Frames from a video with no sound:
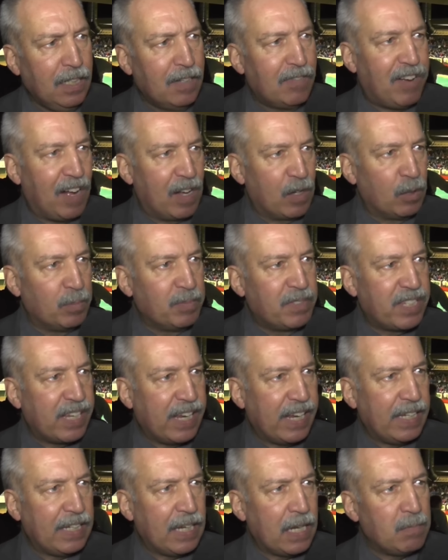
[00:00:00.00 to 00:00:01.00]
Fangen um
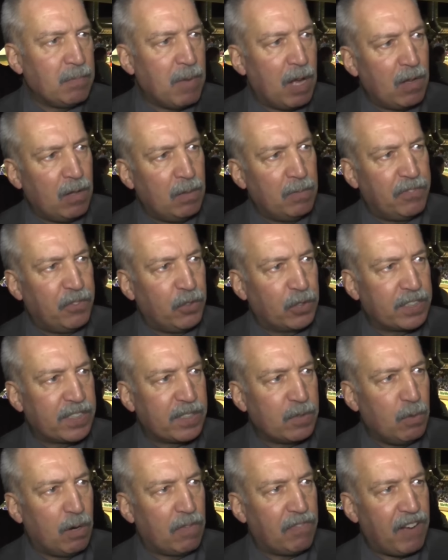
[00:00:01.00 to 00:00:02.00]
10 an, machen um
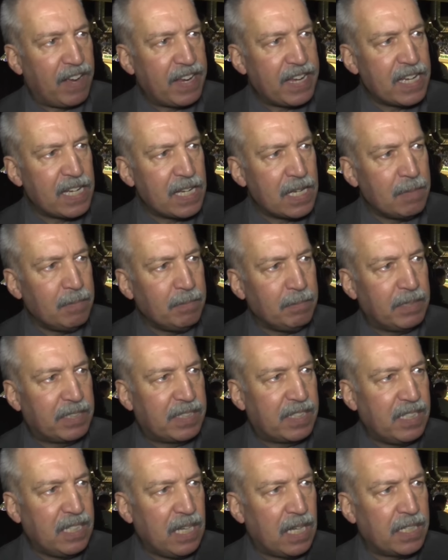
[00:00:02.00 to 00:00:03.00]
14 Uhr Feierabend mit
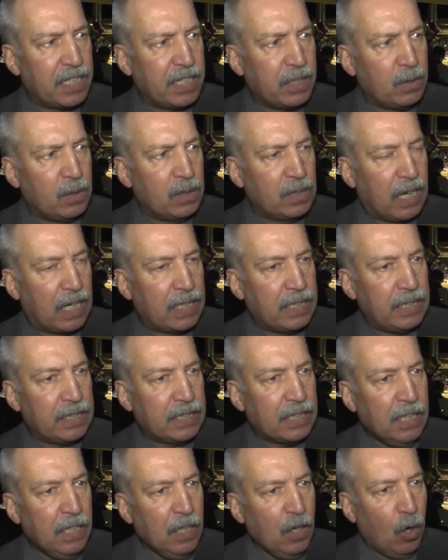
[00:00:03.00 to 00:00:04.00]
Siegerehrung und
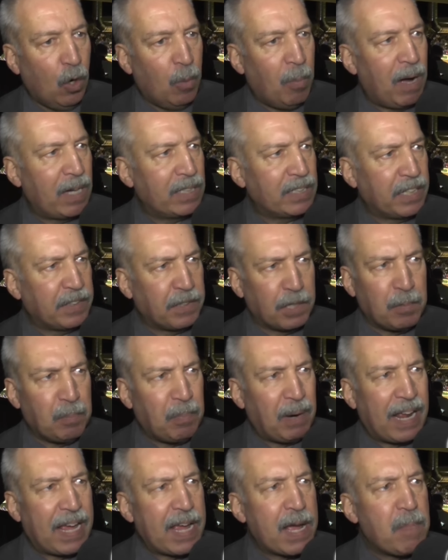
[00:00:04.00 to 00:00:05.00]
alles und machen dann eine
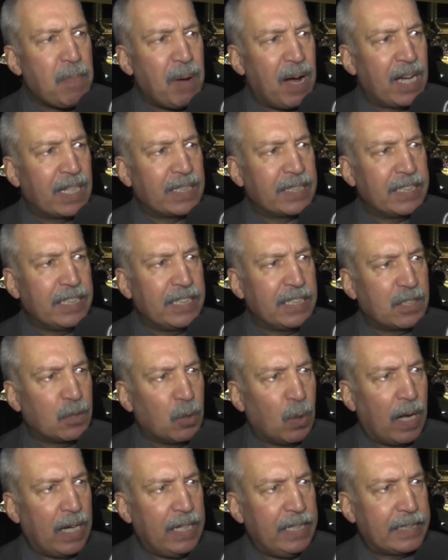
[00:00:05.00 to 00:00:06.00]
Player-Partys
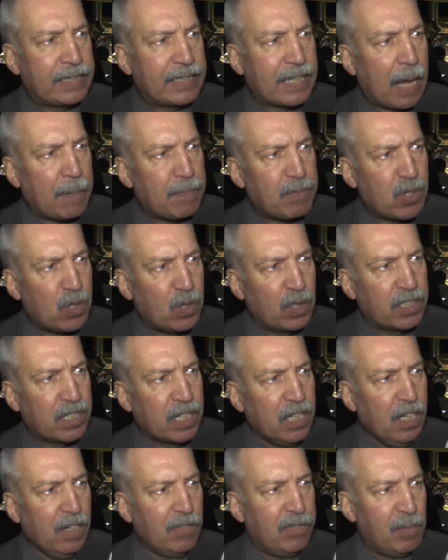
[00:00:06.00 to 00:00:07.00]
so als
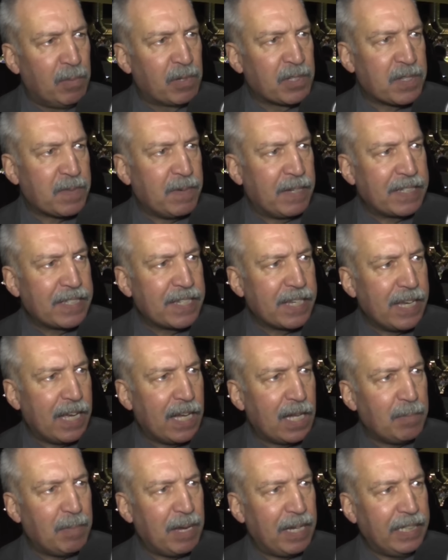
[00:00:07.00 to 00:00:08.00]
Abschluss 25
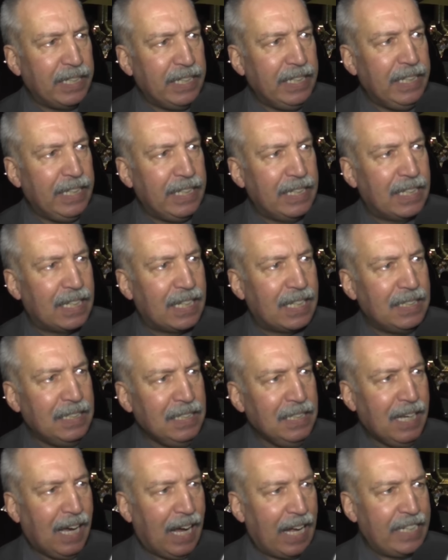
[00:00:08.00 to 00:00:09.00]
Jahre Berlin-Liga,
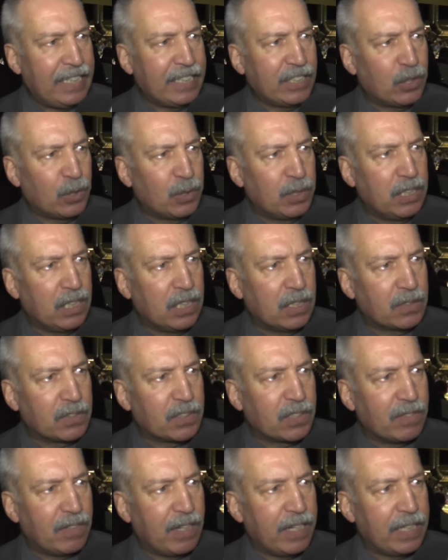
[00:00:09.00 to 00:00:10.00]
Hallenturnier und
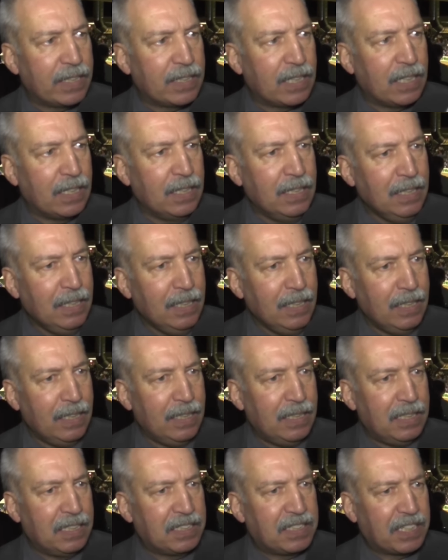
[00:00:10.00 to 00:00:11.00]
so weiter.
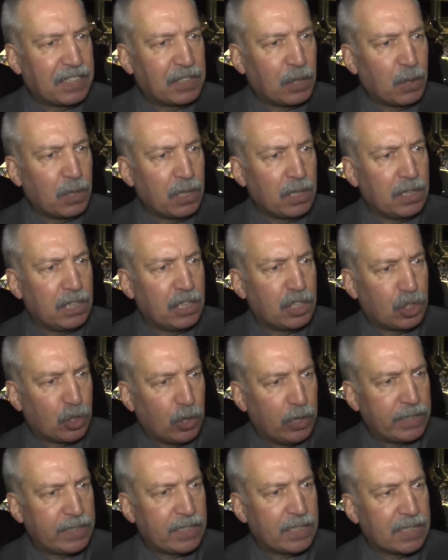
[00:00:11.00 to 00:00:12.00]
Äh, ist ja doch eine
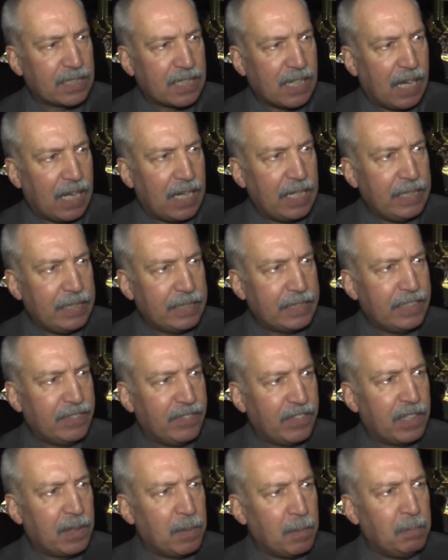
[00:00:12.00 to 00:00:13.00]
stolze Zahl, die
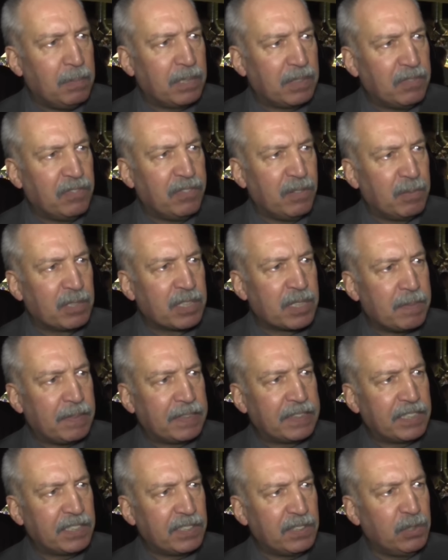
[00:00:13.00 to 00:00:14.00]
wir mit dem
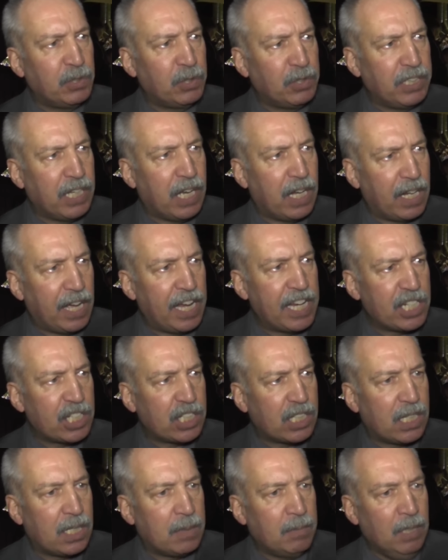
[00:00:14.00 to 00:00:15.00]
25. Turnier
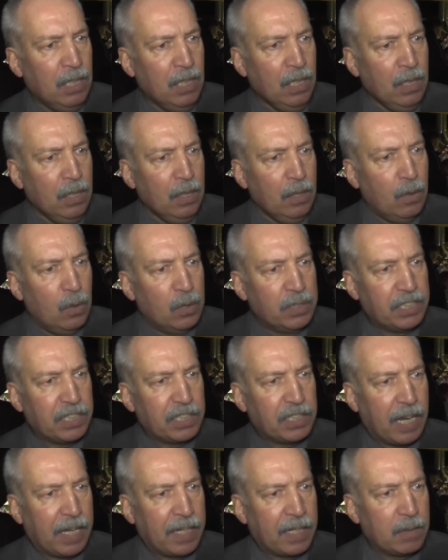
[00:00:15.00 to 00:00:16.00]
erreicht haben. Und
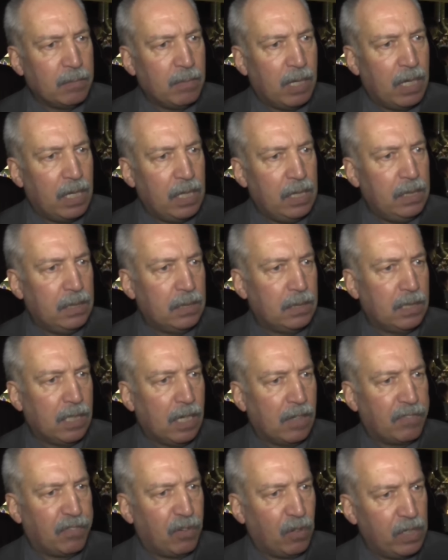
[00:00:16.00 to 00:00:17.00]
ich denke mal, die
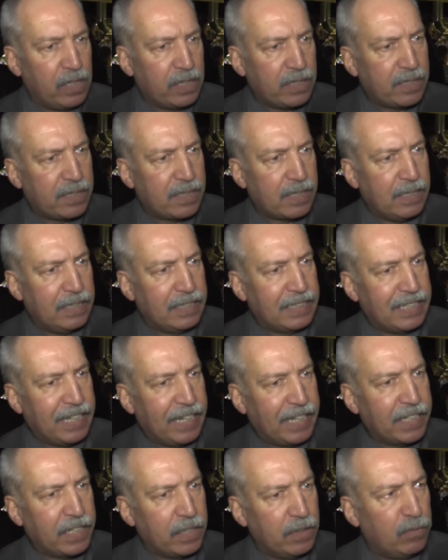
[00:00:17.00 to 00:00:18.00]

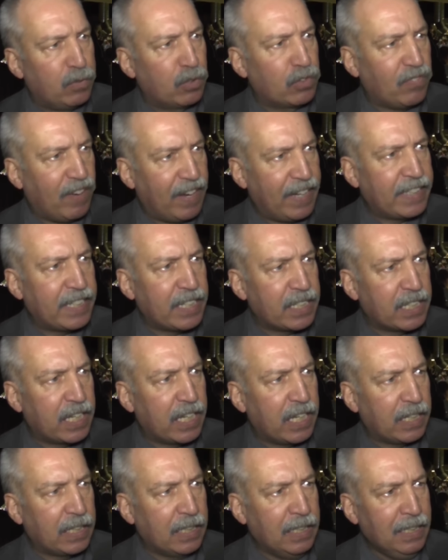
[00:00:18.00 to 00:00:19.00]
Erfolgsserie wird
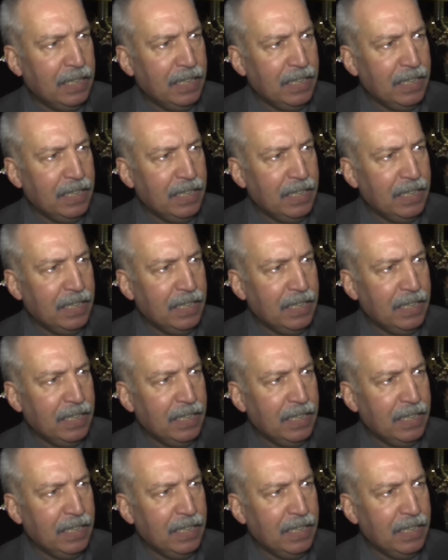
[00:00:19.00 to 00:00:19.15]
weitergehen.